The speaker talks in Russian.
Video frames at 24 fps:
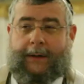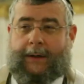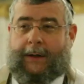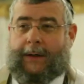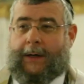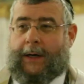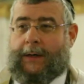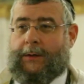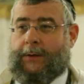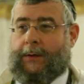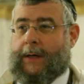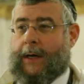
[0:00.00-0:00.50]

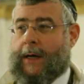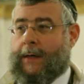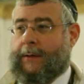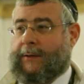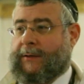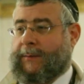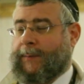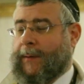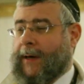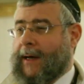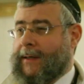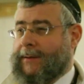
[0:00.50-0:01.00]
Ханука,
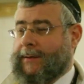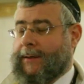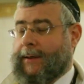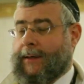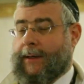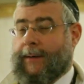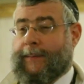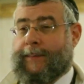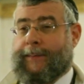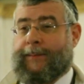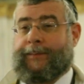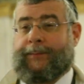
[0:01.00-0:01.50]
с
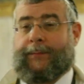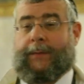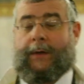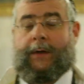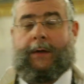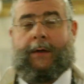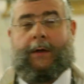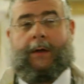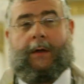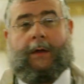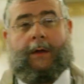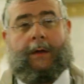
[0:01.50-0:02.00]
праздником.
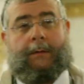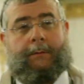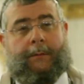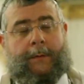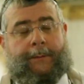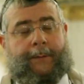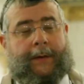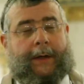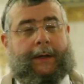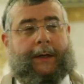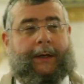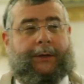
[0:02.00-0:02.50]

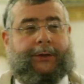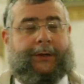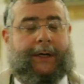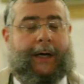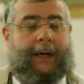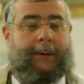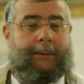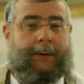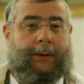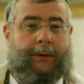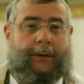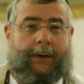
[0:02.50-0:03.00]
Мы
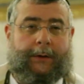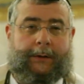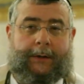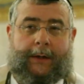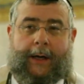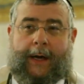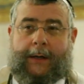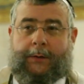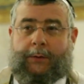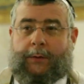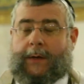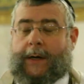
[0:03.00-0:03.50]
продолжаем Илхот
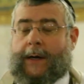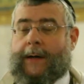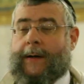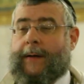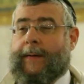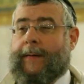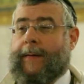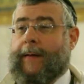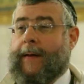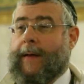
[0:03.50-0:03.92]
Ханука.